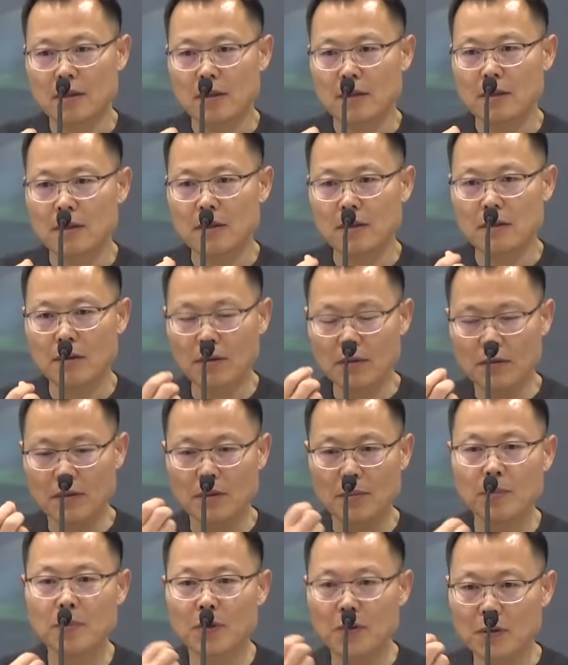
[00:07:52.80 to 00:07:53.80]
이
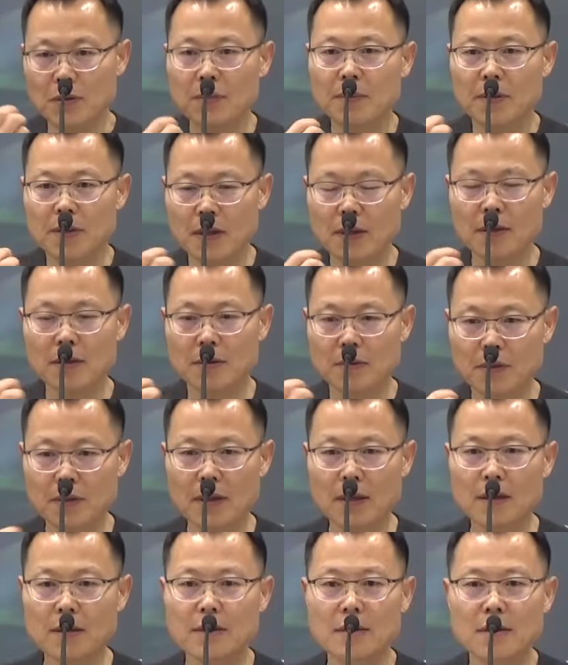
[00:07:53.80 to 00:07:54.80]
어떤 모습이 생기고
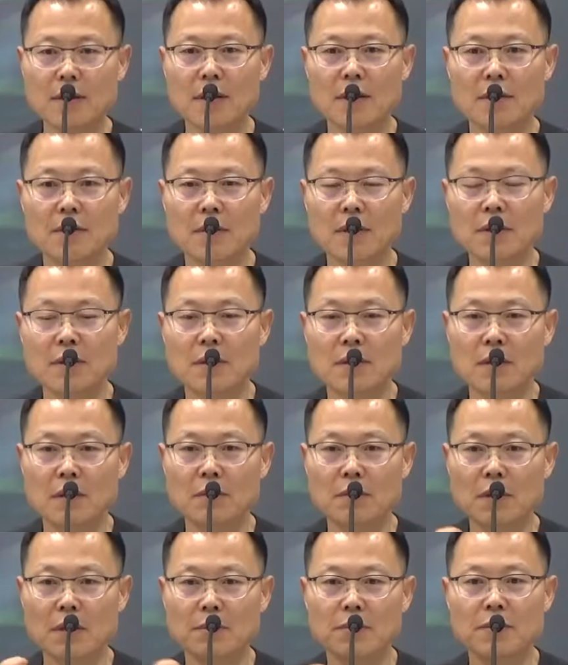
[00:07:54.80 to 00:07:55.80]
사라진다고 해서
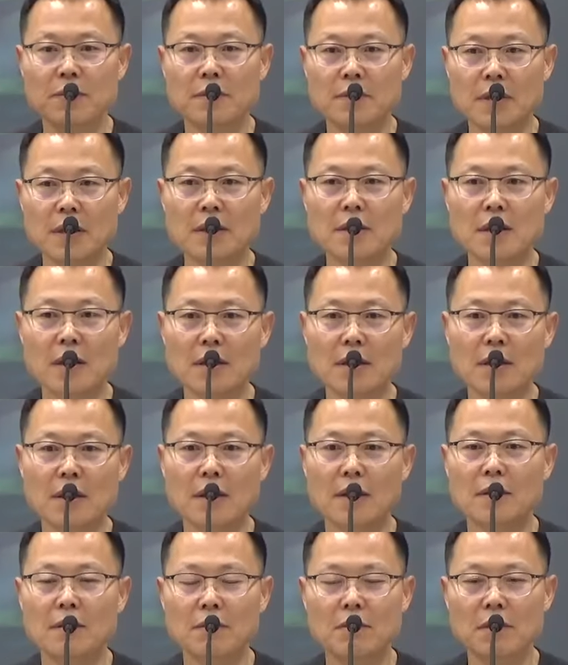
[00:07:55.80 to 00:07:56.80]
거울에 무슨
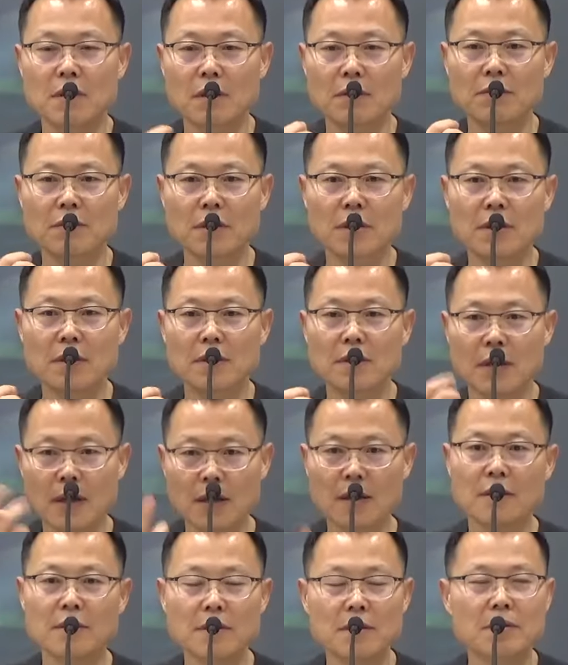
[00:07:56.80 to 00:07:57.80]
생채기가 있고 거울이 더
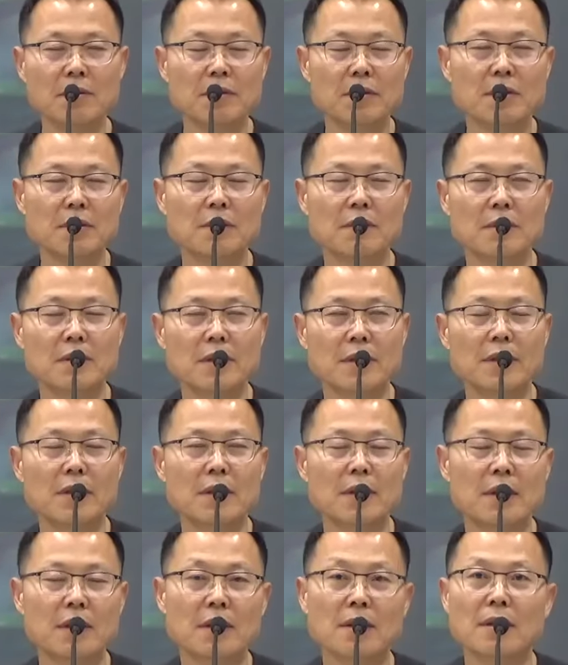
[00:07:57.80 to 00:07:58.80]
사랑스러워지고
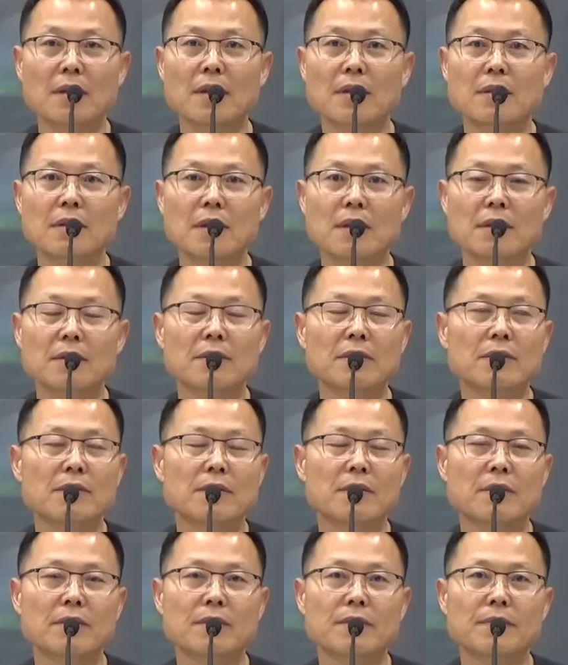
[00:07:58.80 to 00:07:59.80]
그런 일이
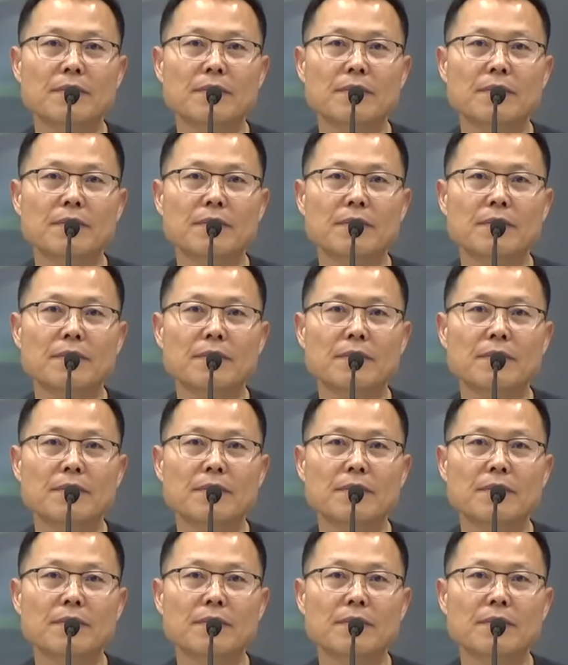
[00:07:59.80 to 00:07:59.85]
있겠냐고.